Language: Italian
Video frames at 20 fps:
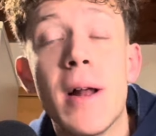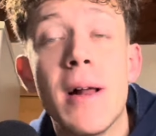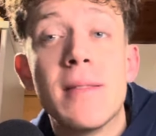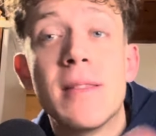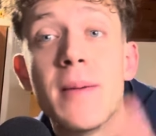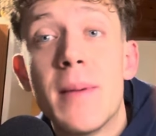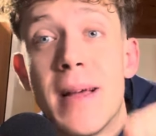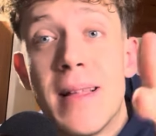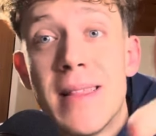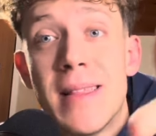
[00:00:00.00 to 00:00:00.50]

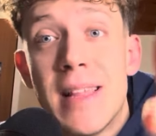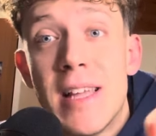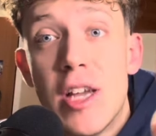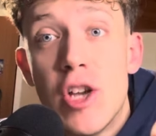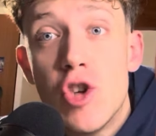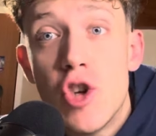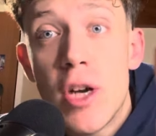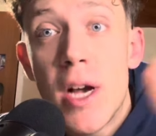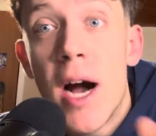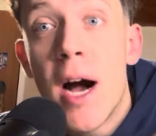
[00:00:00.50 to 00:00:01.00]
altrimenti i
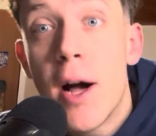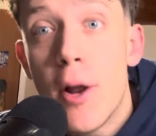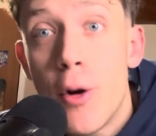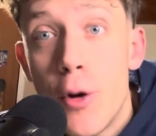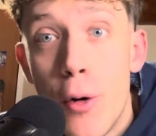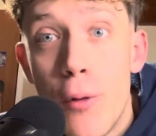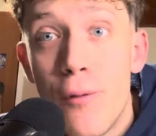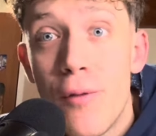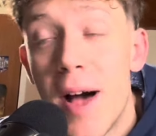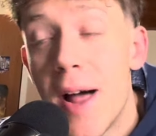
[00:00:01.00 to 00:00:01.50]
giga
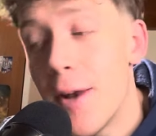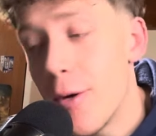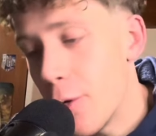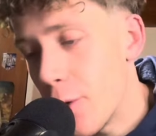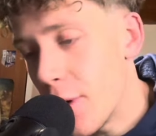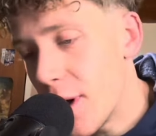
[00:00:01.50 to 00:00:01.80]
non vanno.